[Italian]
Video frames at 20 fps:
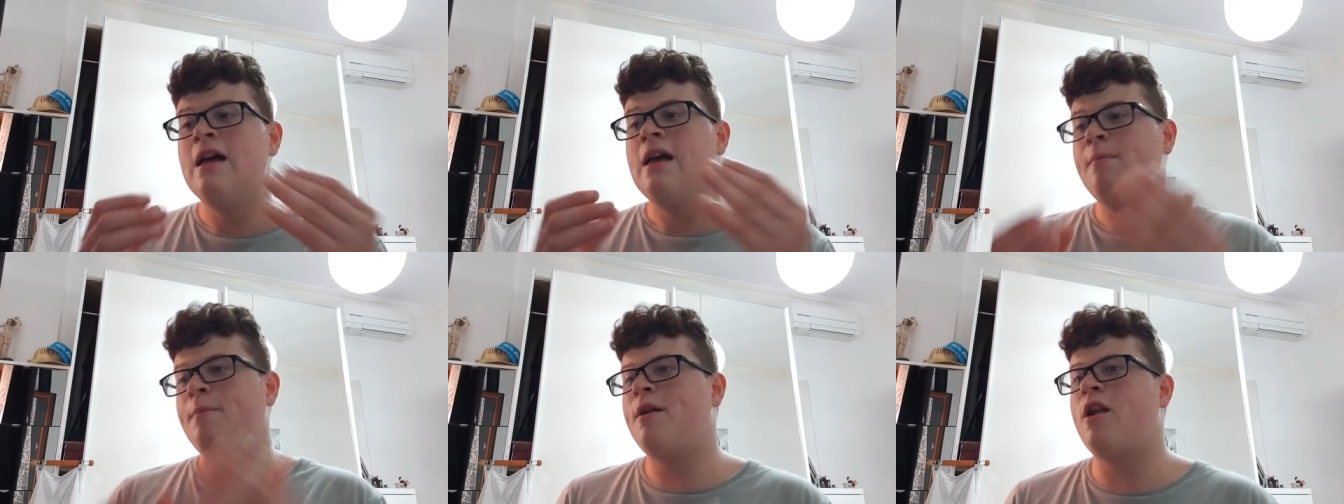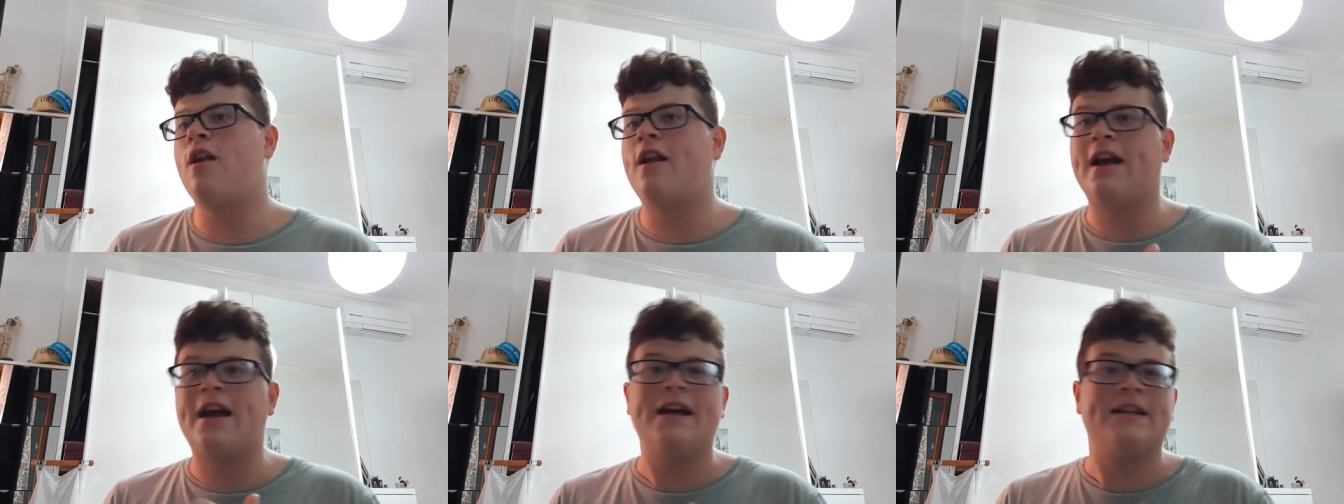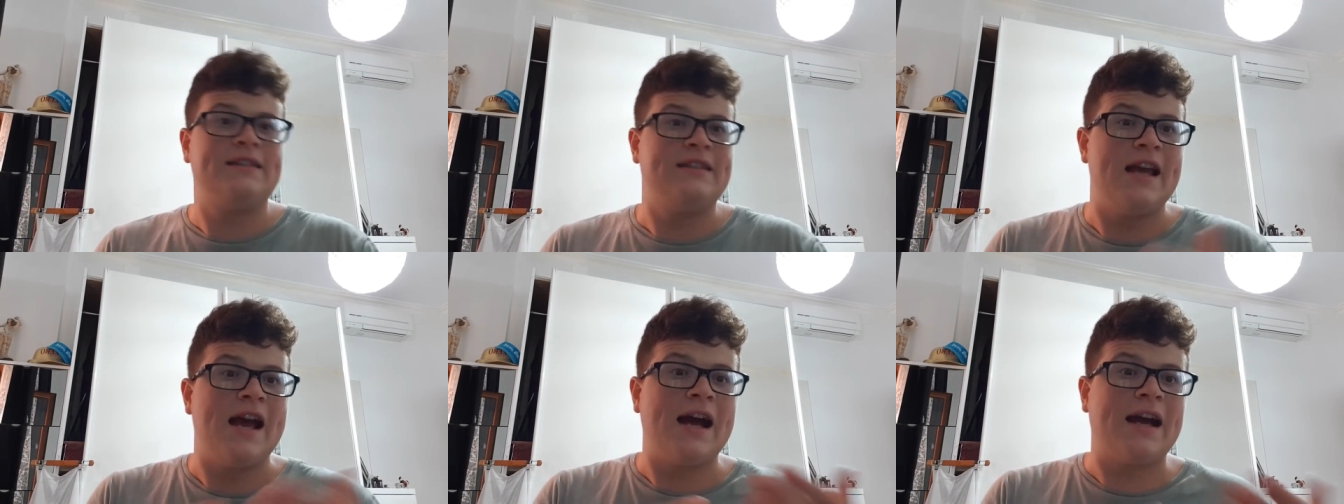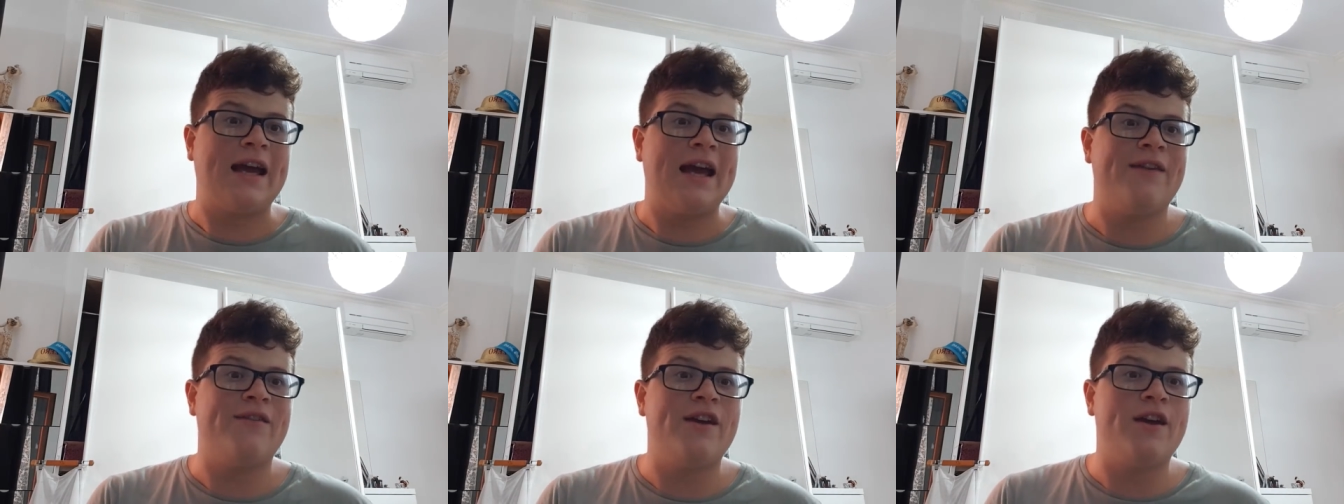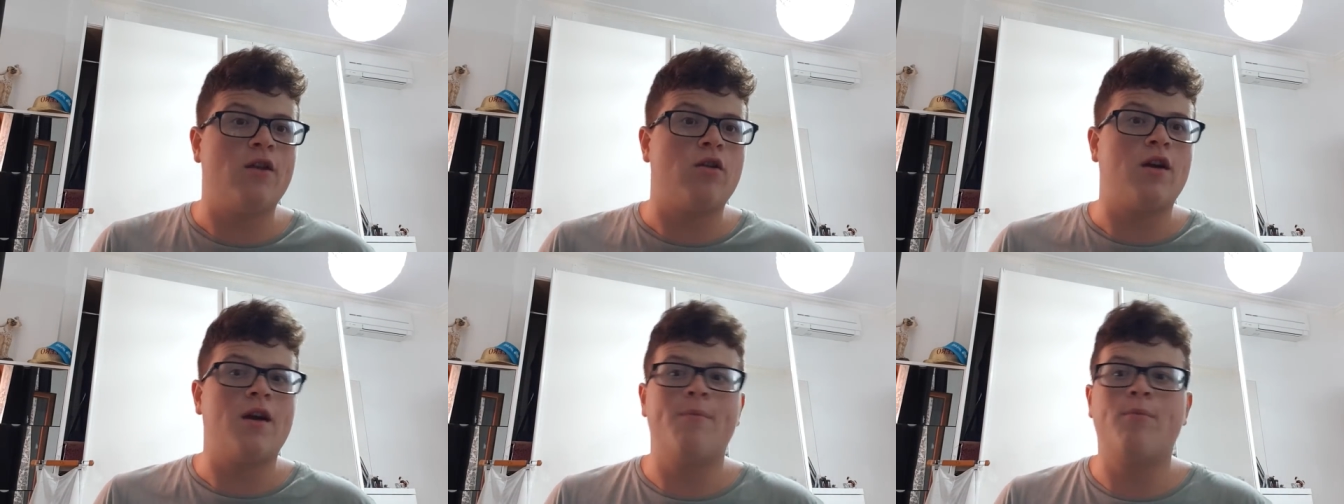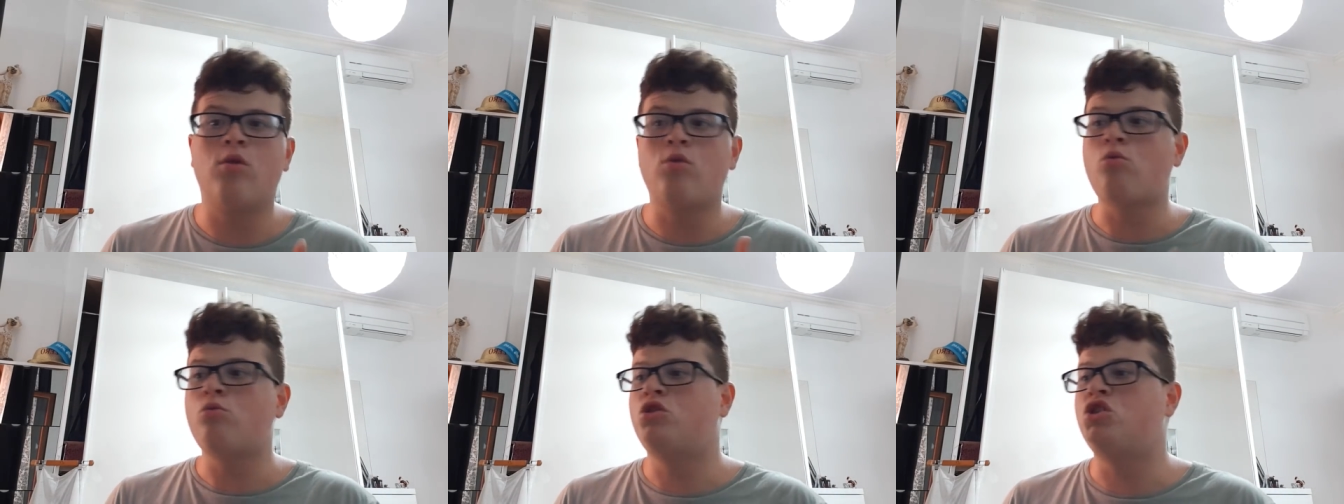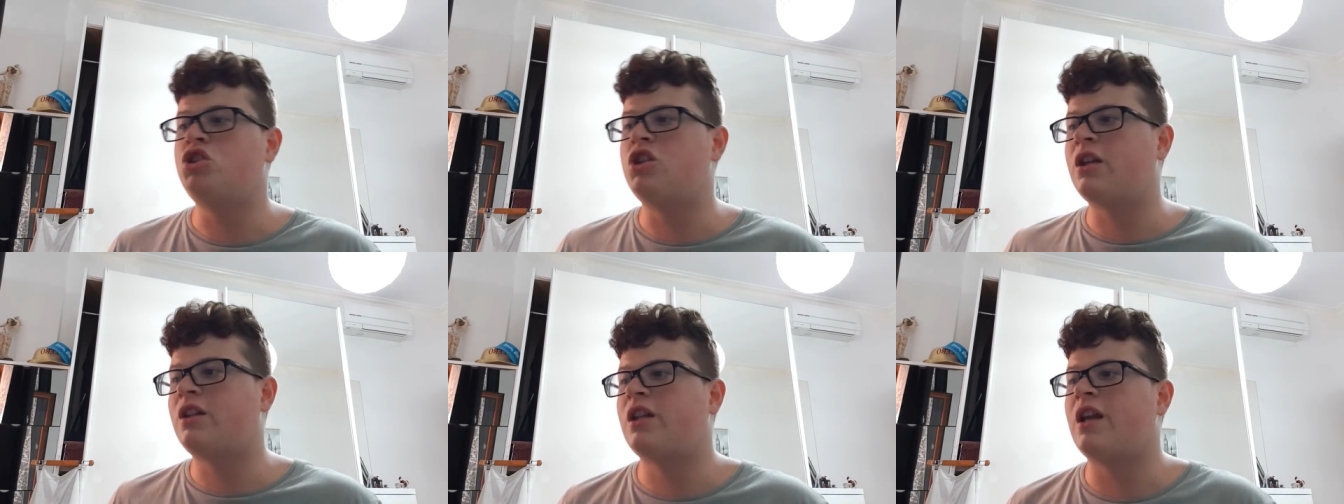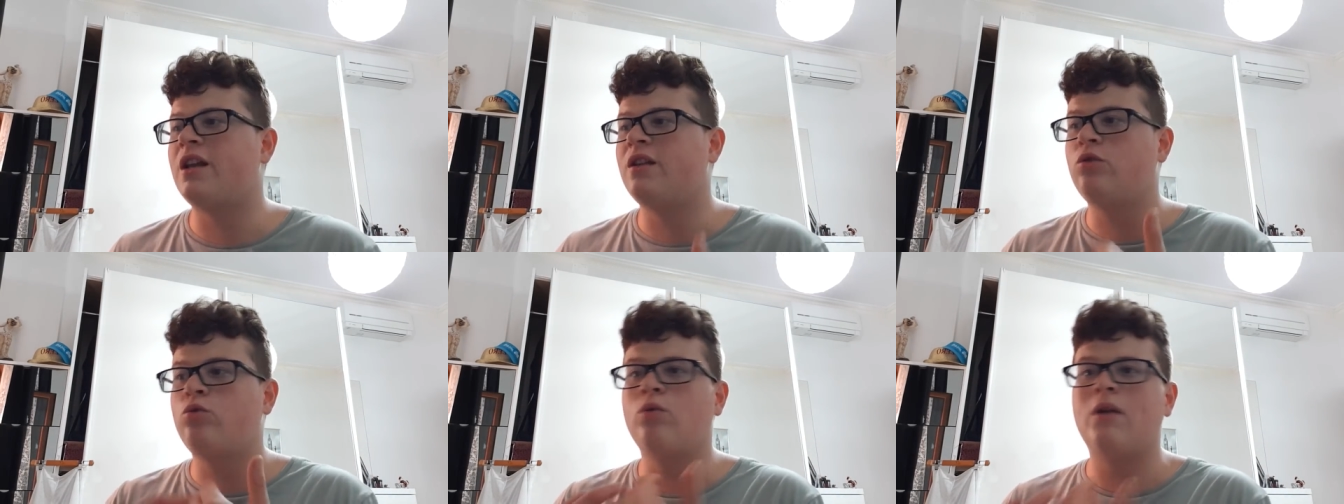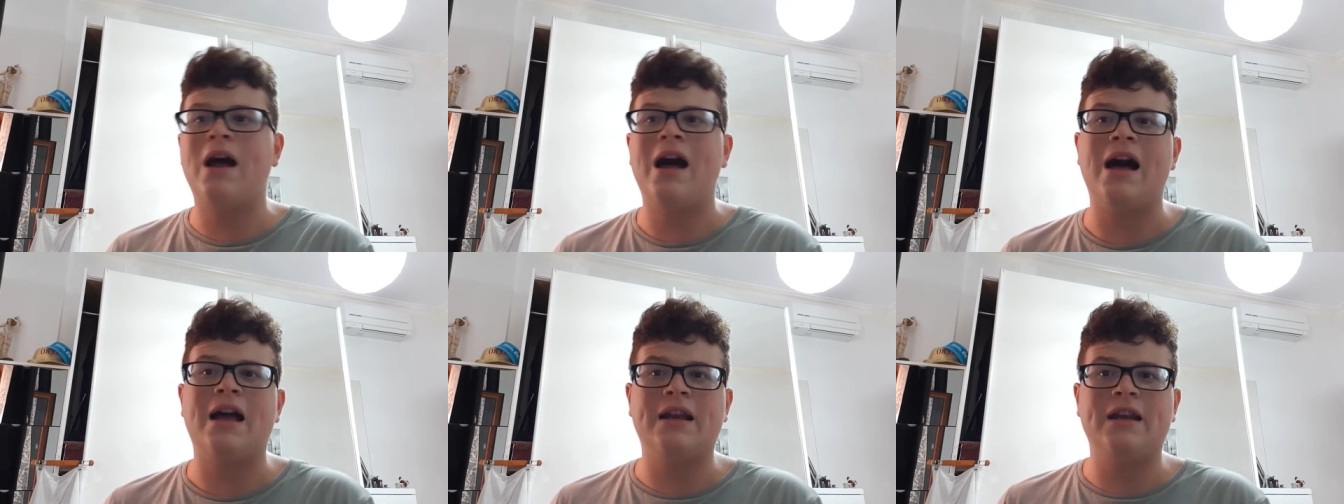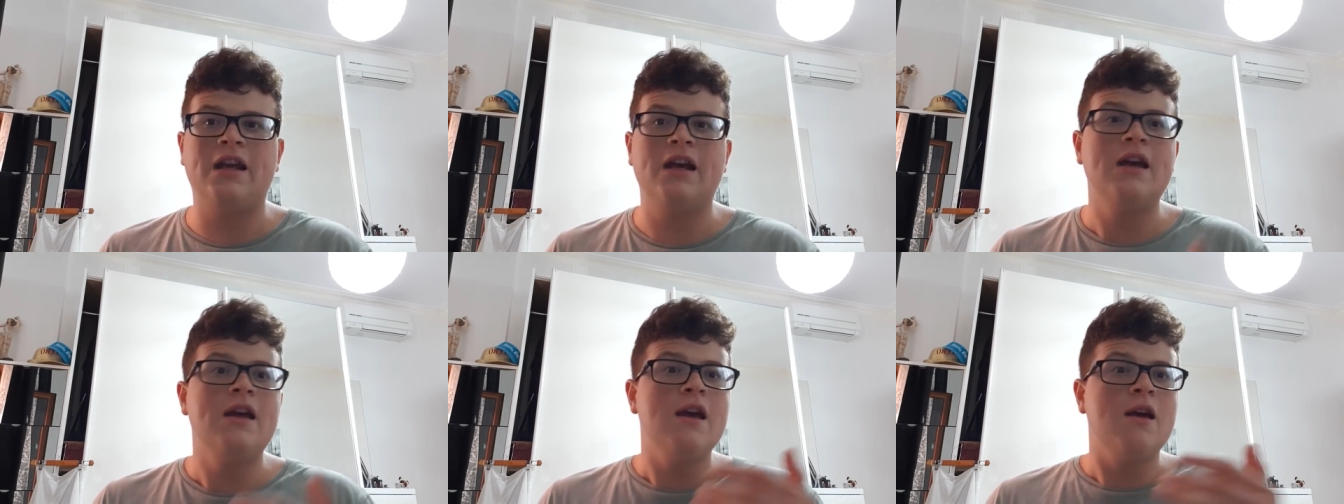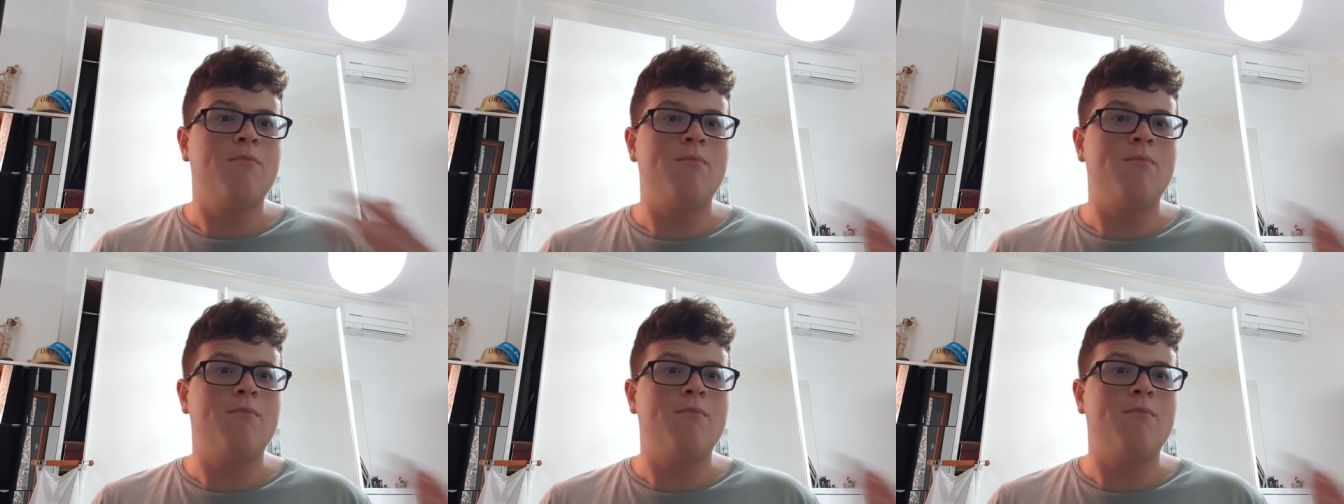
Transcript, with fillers: però ragazzi è anche vero che Bonucci ha 31 anni